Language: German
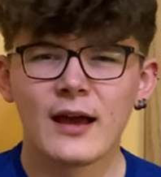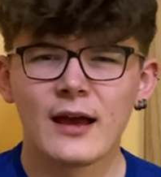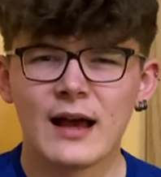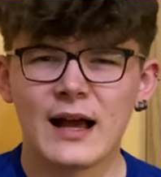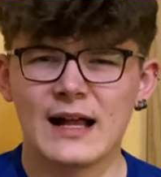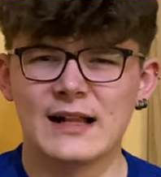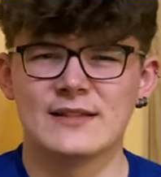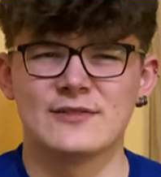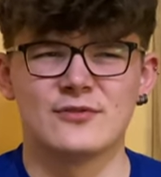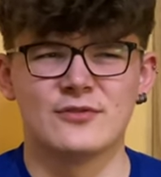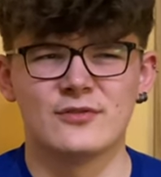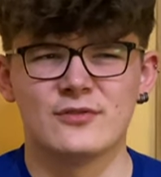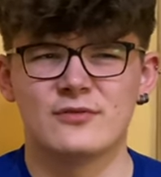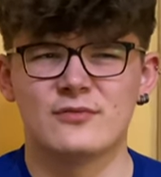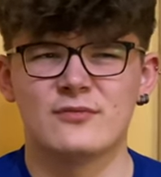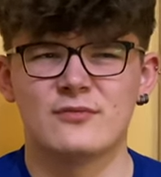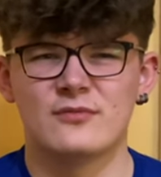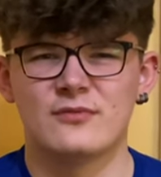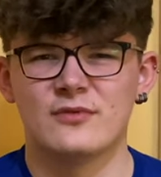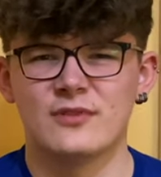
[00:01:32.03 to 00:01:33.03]
Also
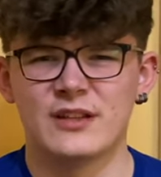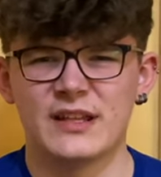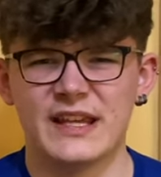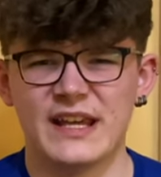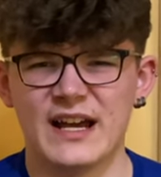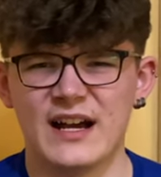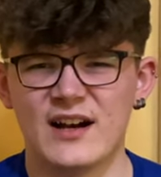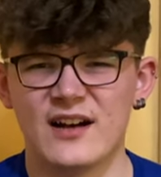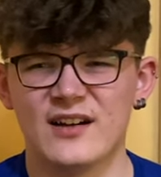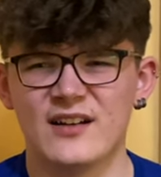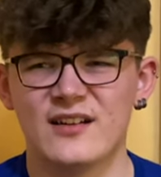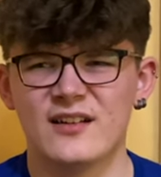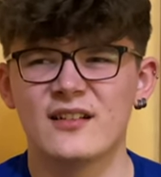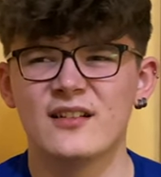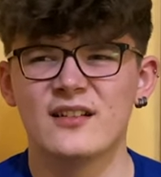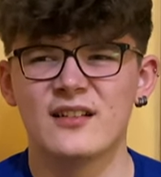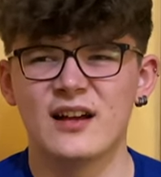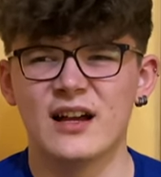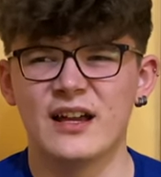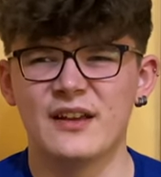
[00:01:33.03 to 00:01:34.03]
ja,
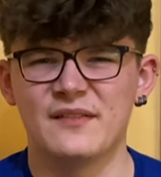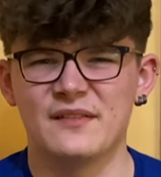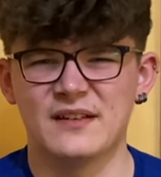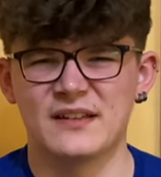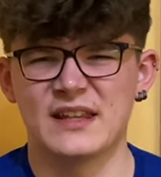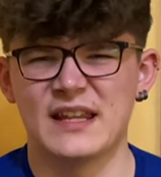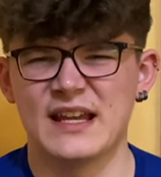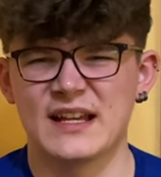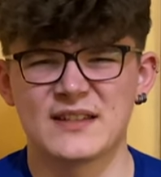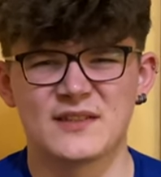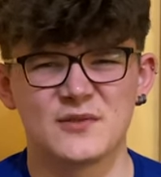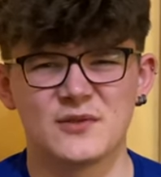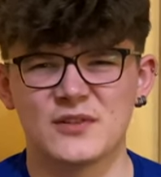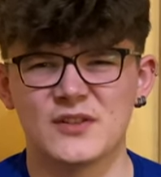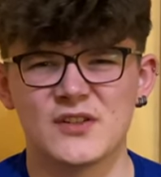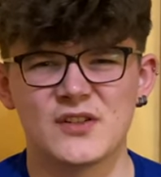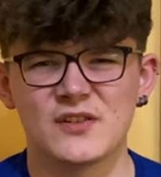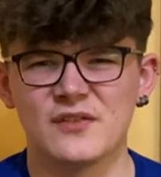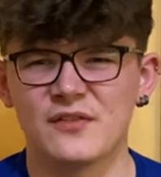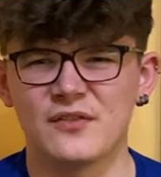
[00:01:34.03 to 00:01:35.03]
einfach eine
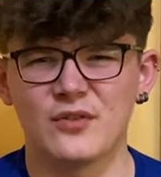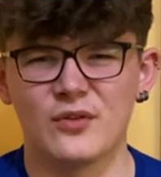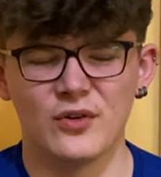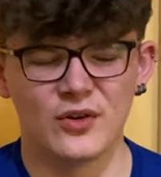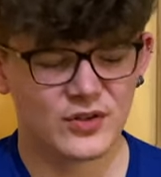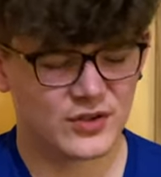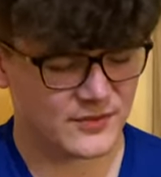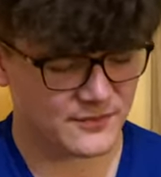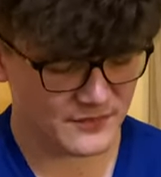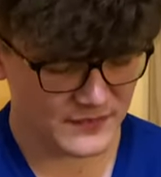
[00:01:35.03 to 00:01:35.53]
exotische Frucht.